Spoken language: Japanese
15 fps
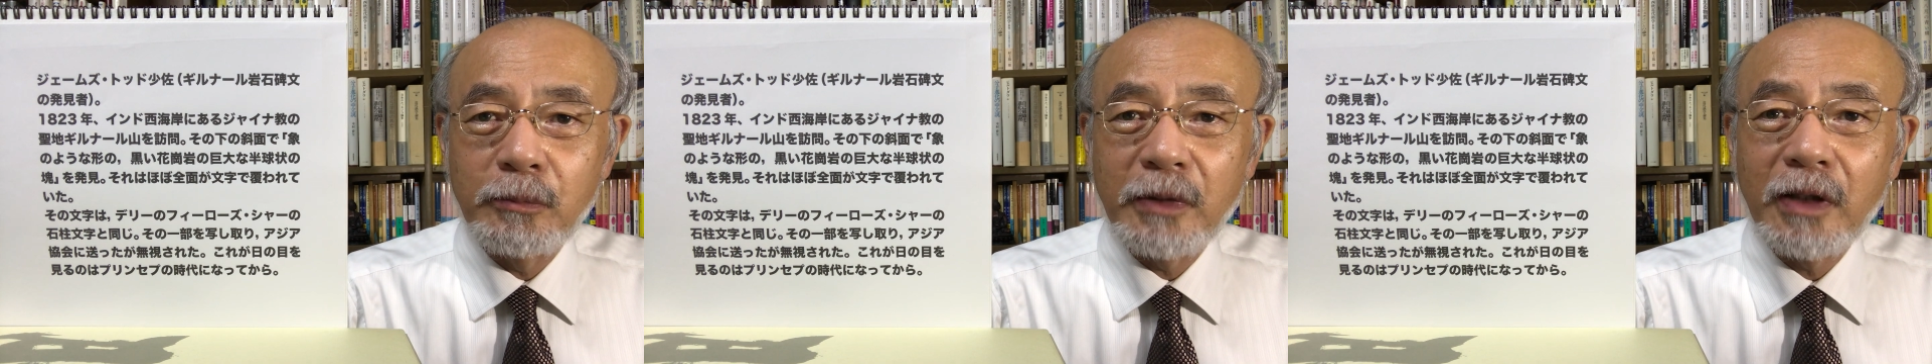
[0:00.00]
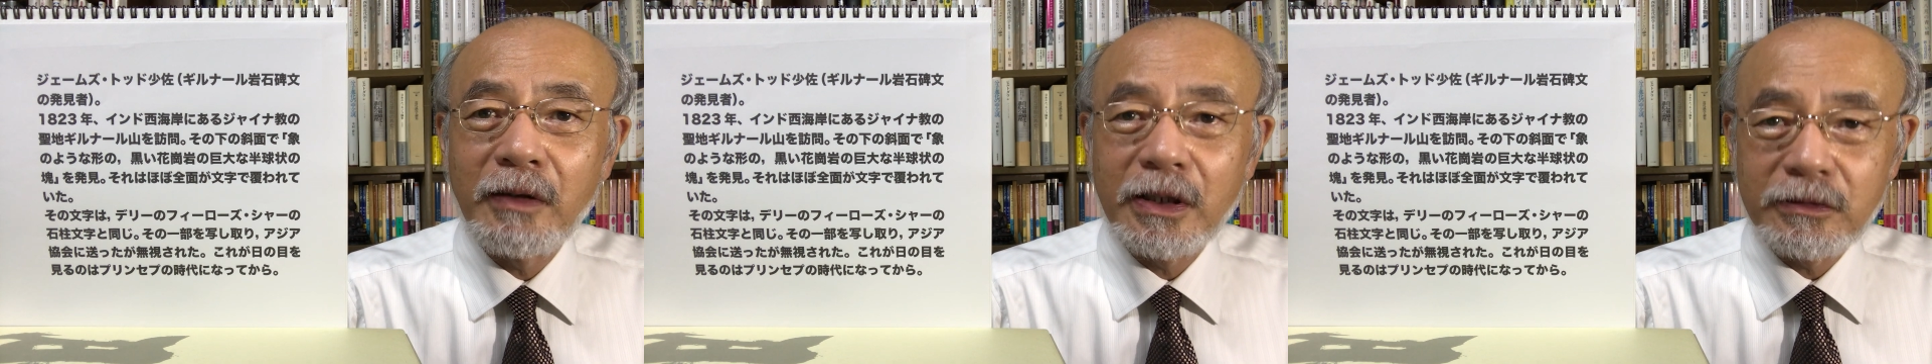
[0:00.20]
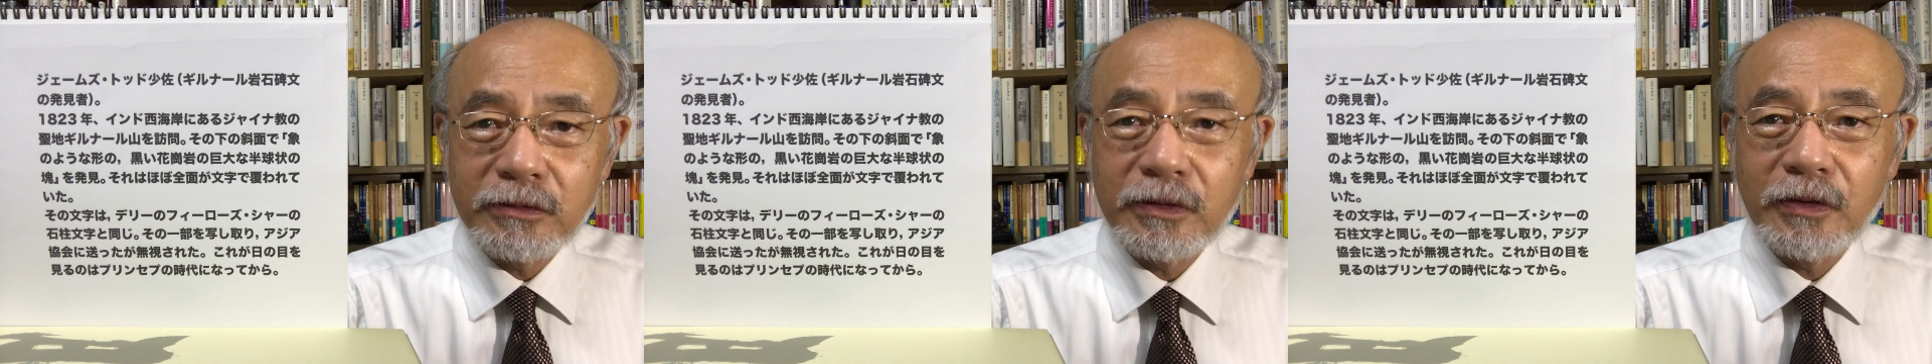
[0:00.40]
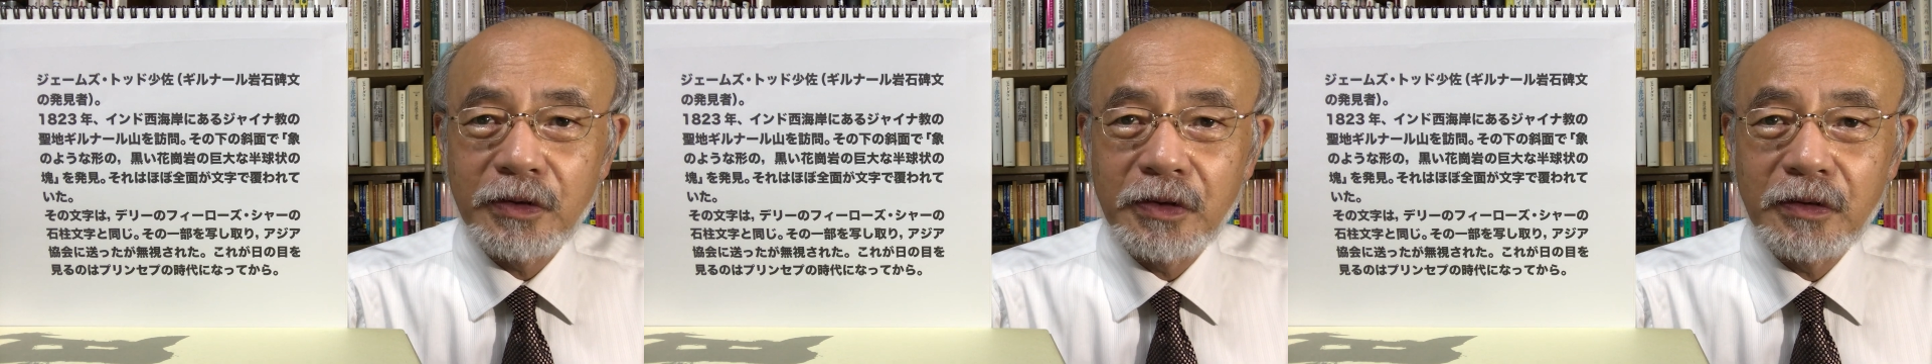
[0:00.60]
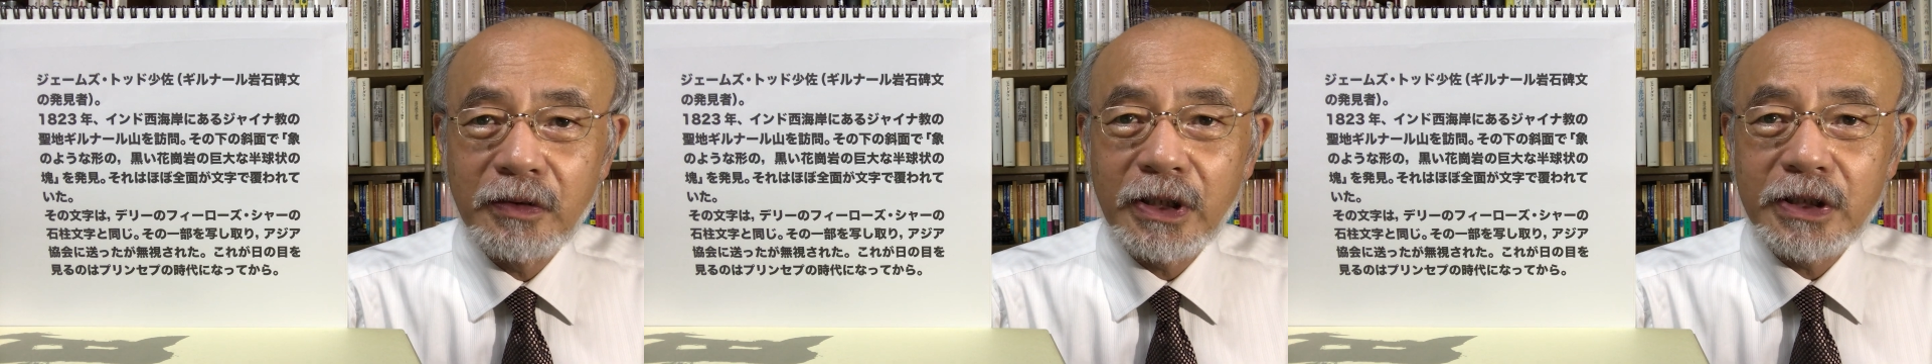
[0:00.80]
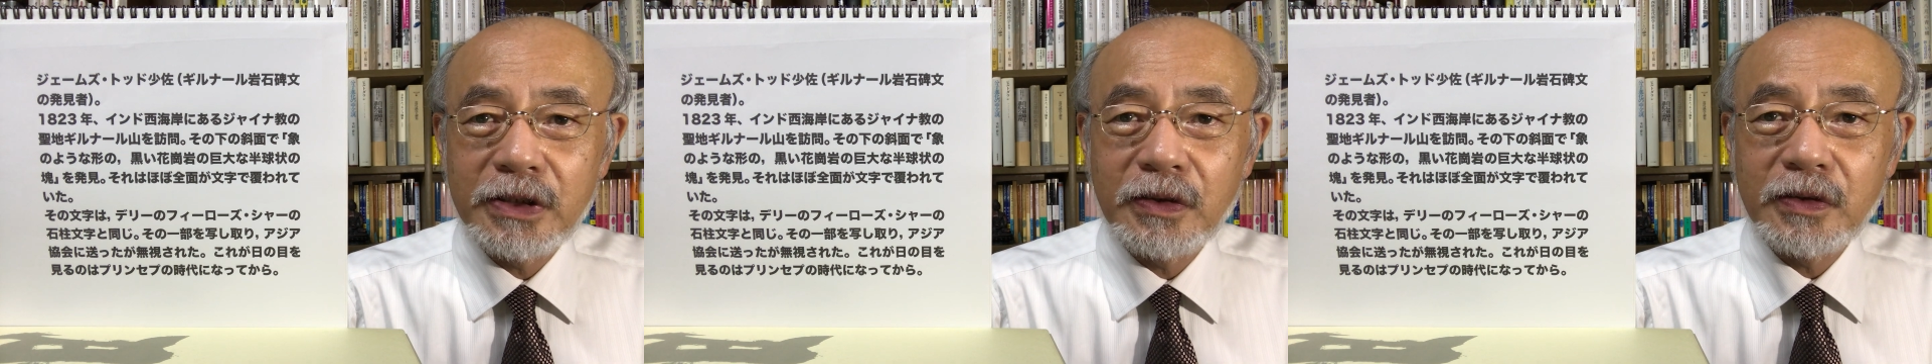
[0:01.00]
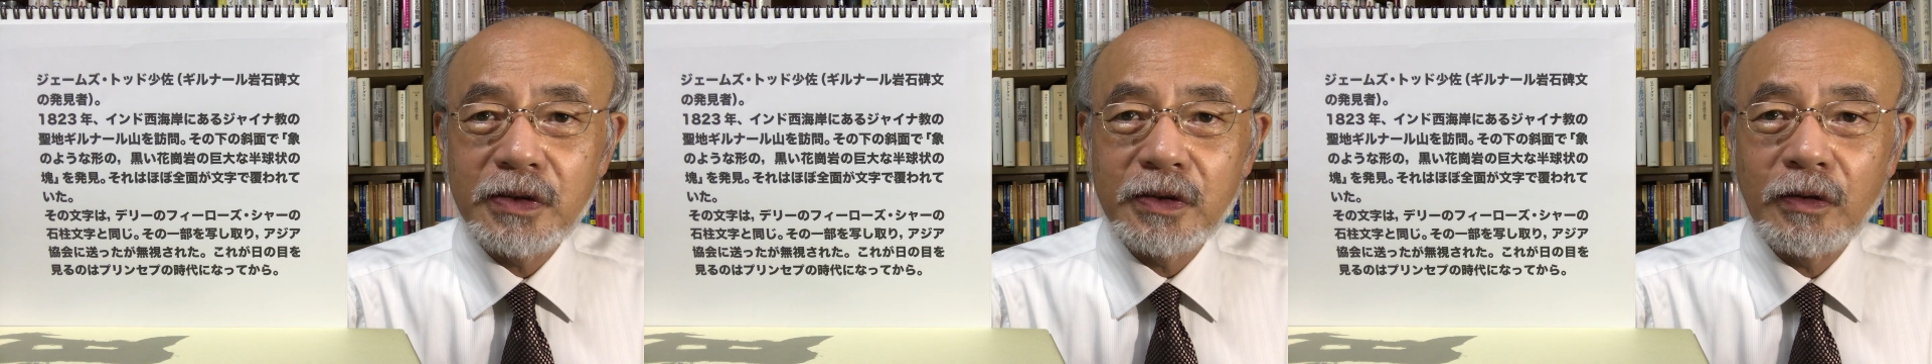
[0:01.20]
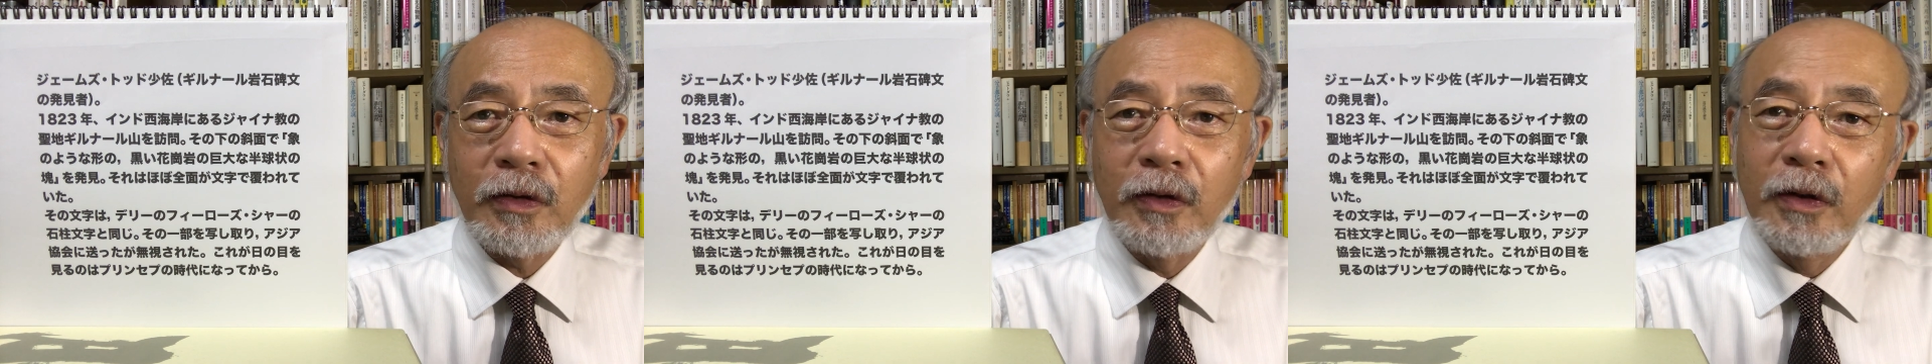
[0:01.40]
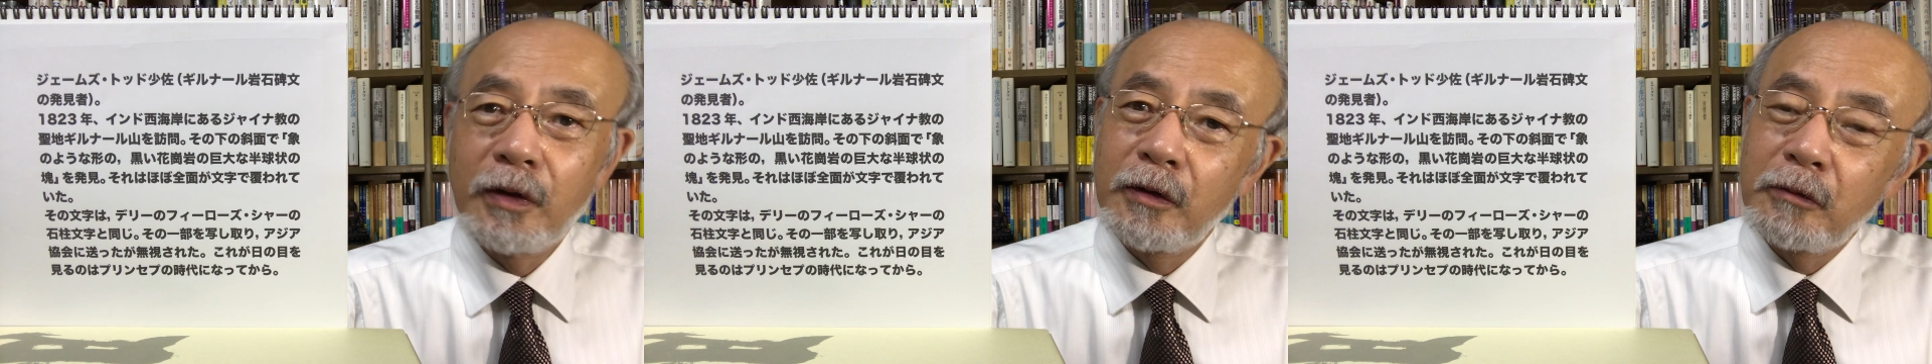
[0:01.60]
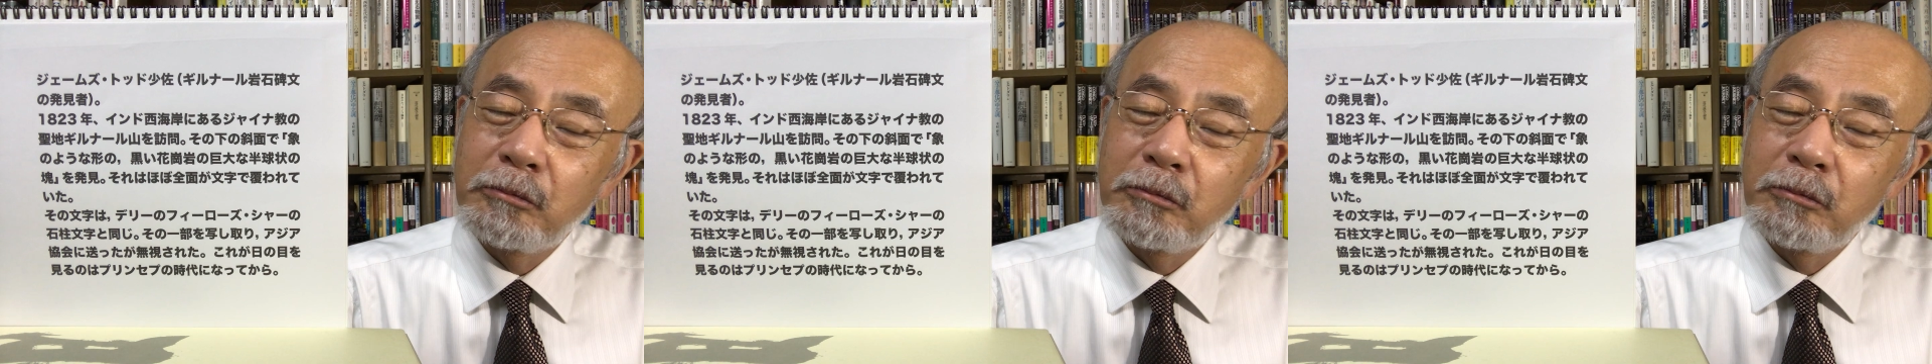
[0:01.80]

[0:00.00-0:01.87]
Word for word: を回るというのが一つの、